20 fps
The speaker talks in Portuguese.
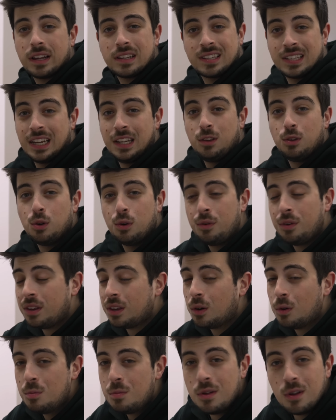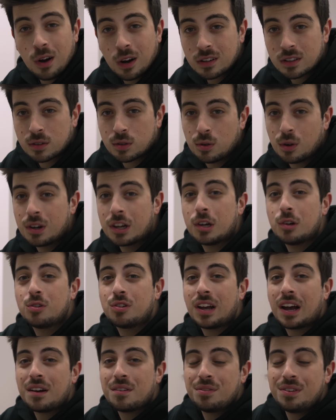é sem dúvida o melhor som que eu
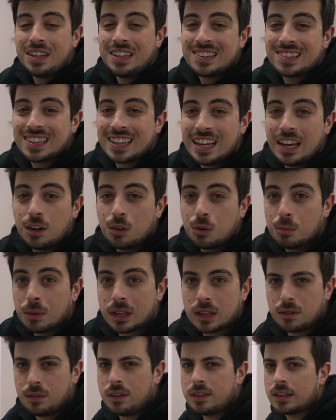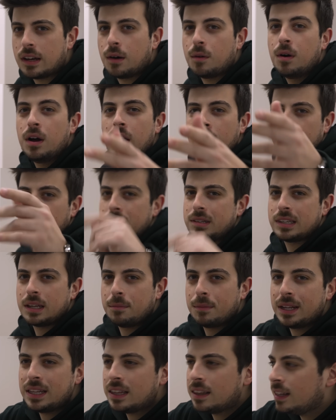já vi sair de uma televisão, mas
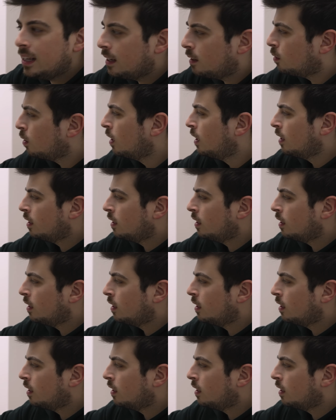também te digo,